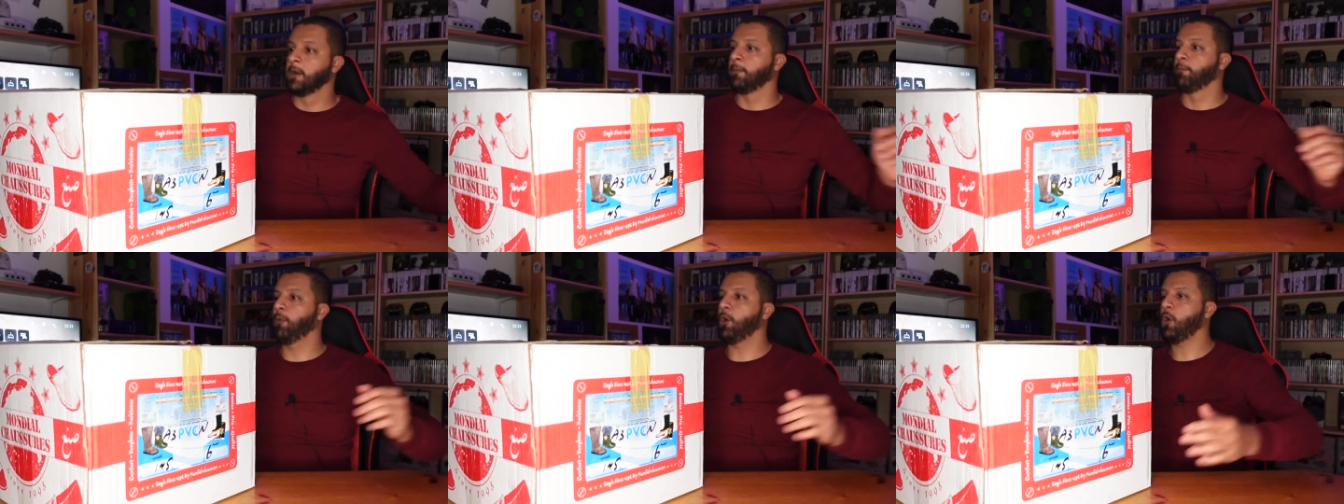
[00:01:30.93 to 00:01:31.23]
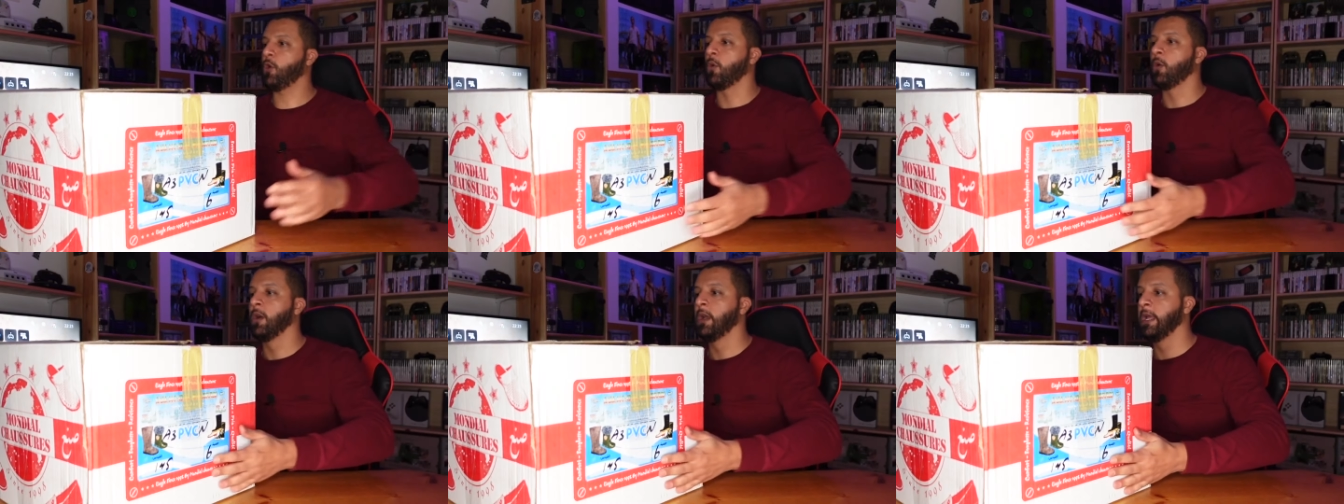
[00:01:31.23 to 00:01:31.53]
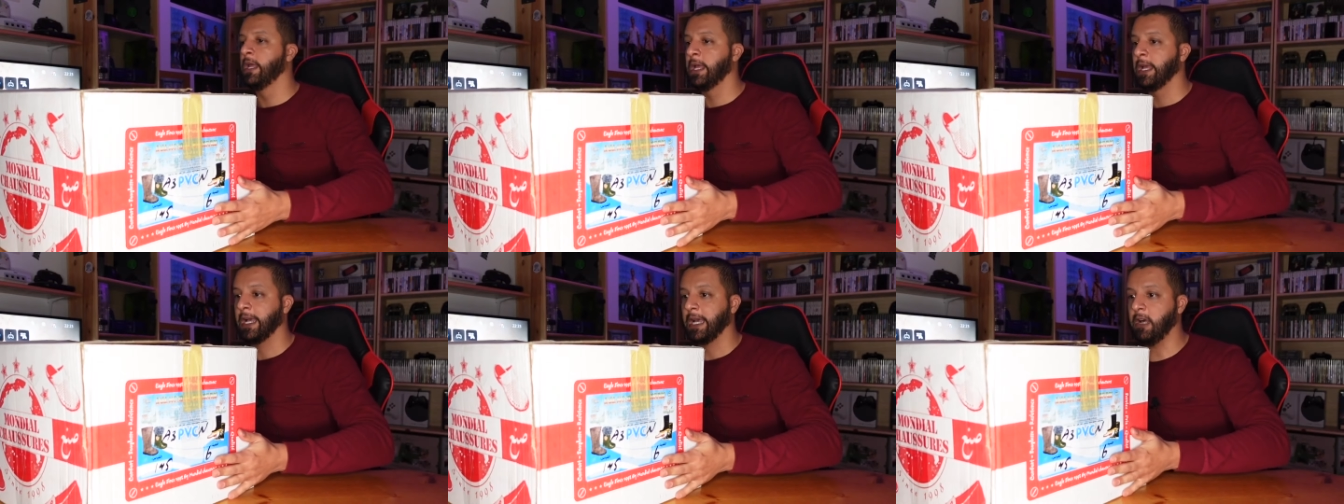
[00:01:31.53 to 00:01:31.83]
بون
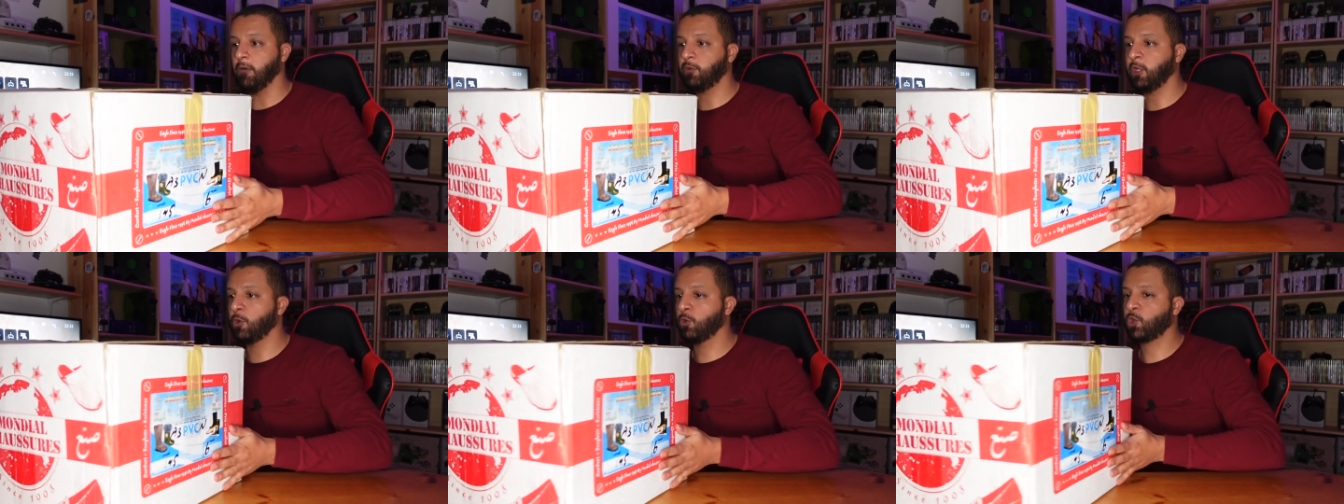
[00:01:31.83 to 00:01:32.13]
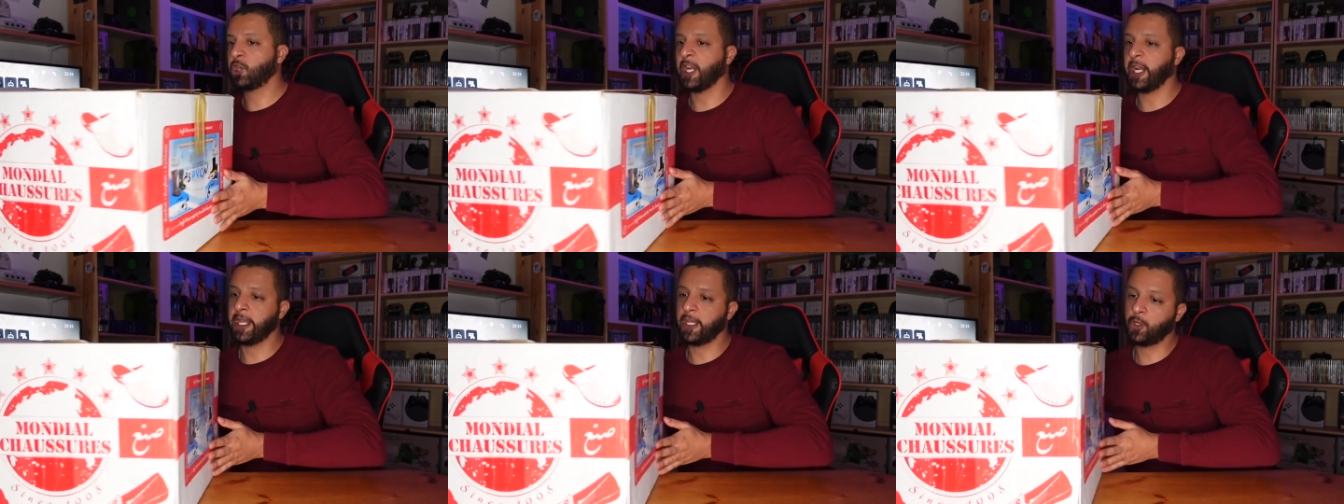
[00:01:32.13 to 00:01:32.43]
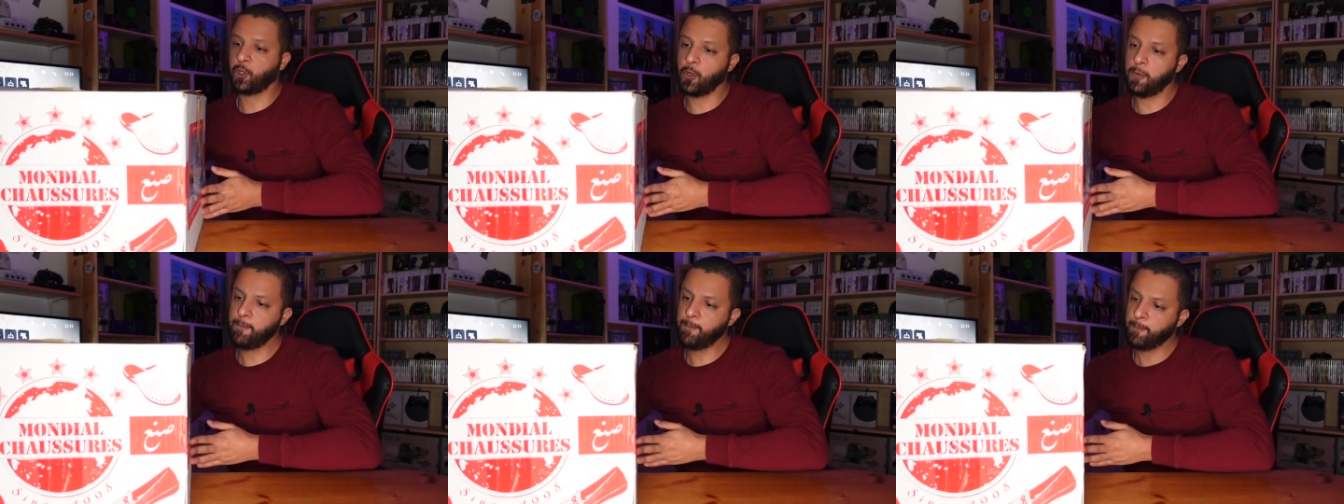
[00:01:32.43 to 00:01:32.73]
خوتي واش
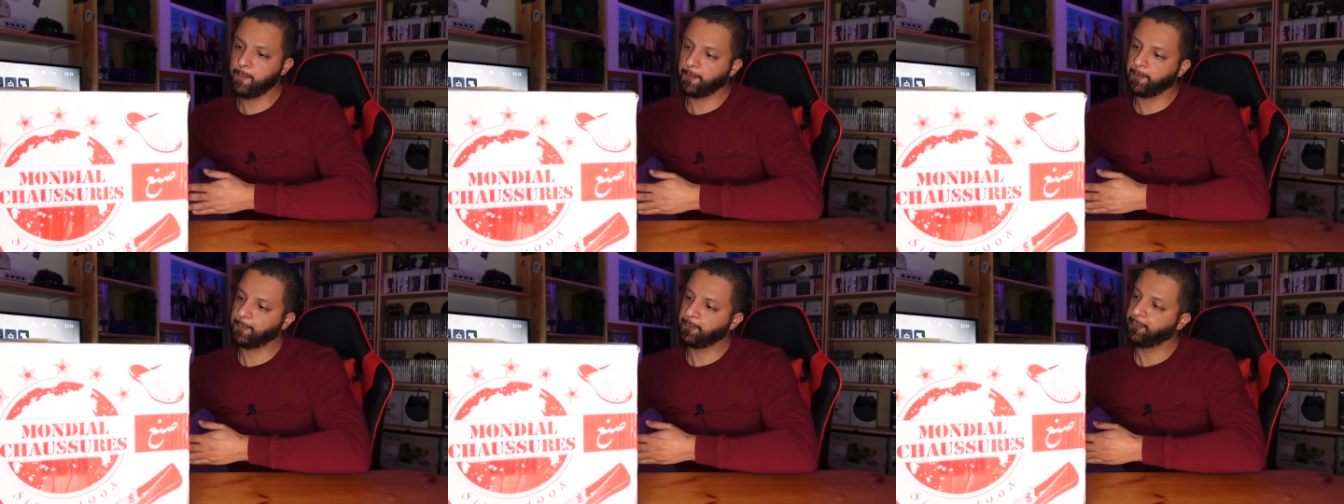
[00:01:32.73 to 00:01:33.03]
رايكم